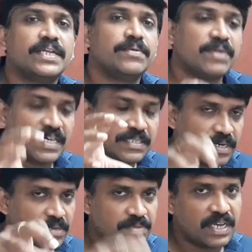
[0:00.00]
தெரியுமோ அது
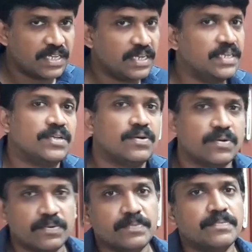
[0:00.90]
மட்டும்தான் அதில்
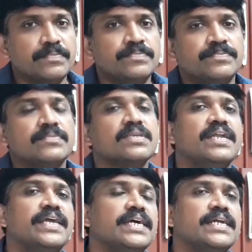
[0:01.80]
இருக்கணும்
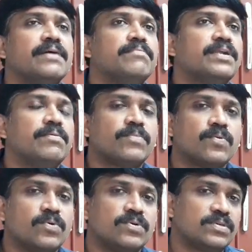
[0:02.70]
நீங்கள் நம்ம என்ன
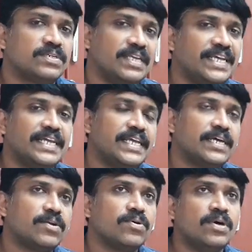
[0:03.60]
பண்ணுவோம் நீங்கள்
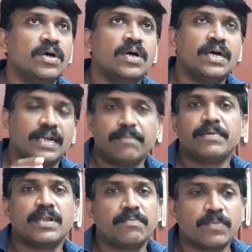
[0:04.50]
நீங்கன்றோம்
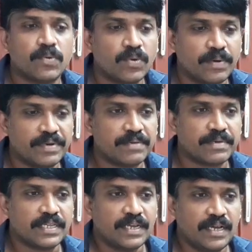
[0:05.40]
நம்ம என்ன பண்ணுவோம் அப்படின்னு
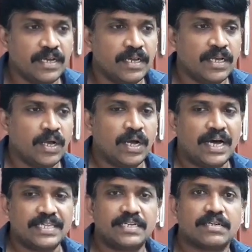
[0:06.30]
பார்த்தீங்கன்னா
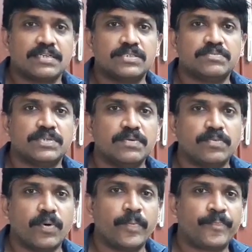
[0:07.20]
அதர் ரெசியூம்ஸ்
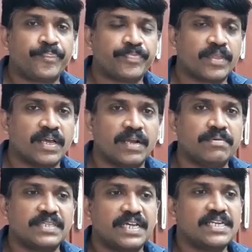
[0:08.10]
எடுப்போம்
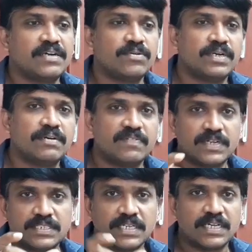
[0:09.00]
நமக்கு தெரிஞ்ச ஒரு
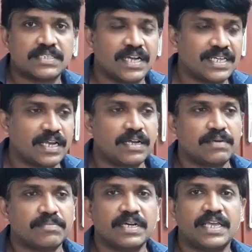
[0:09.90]
வேர்ட்ஸ் அதுனா அதெல்லாம்
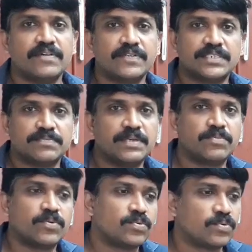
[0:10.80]
நம்ம கீவேர்ட்ஸ் மாதிரி
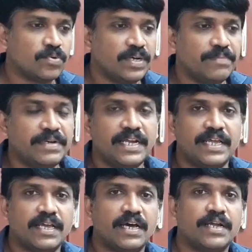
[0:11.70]
போட்டு விட்ருவோம்
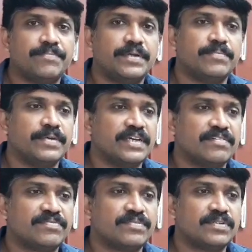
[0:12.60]
எம்டிடிஆர்
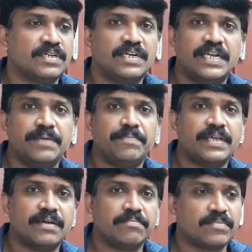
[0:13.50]
எம்டிபிஎஃப்
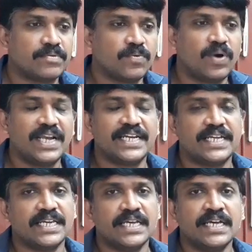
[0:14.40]
டிபிஎம் குவாலிட்டி